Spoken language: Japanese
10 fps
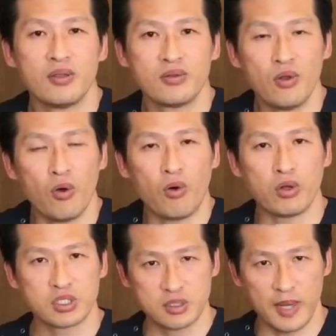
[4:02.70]
かというと
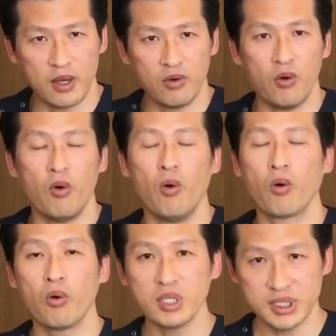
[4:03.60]
骨盤を起
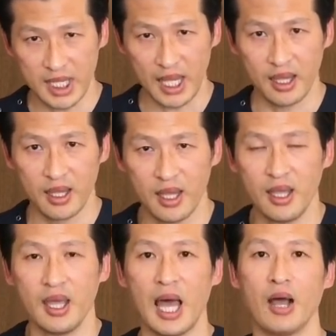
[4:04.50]
こして
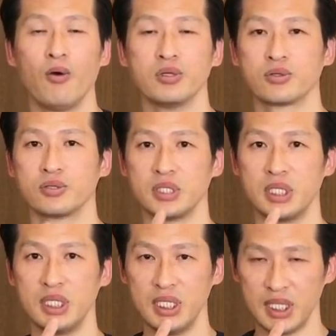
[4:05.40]
顎を少し
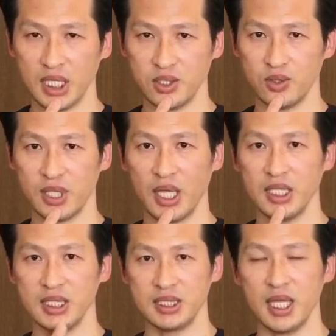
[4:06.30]
引いた状態
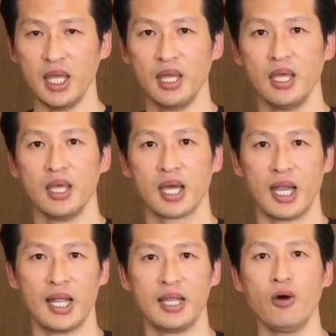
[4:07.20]
にして
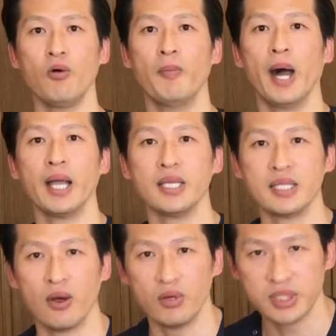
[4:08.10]
体を前に
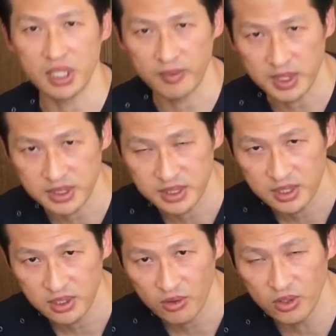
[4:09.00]
倒していきます
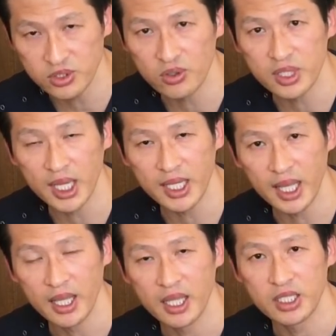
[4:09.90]
この状態
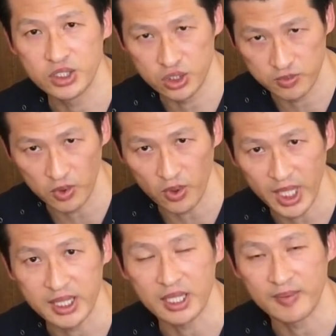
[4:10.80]
で10秒
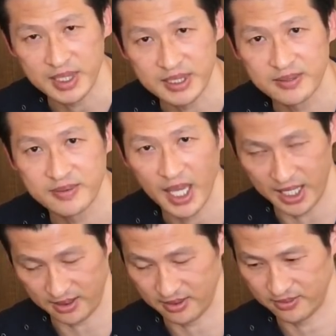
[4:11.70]
やっていきます、
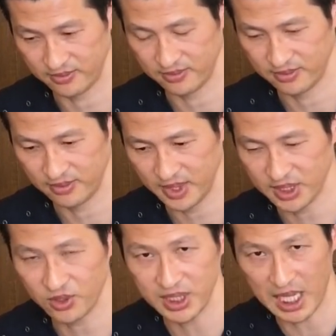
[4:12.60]
はい、
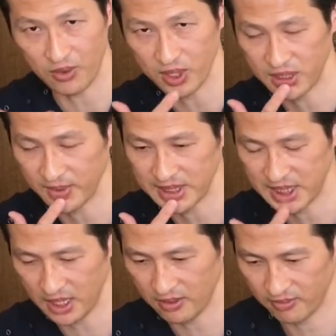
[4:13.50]
少し顎を引きます
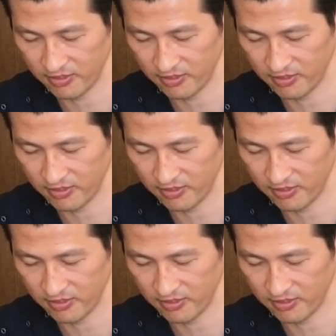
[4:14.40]
ね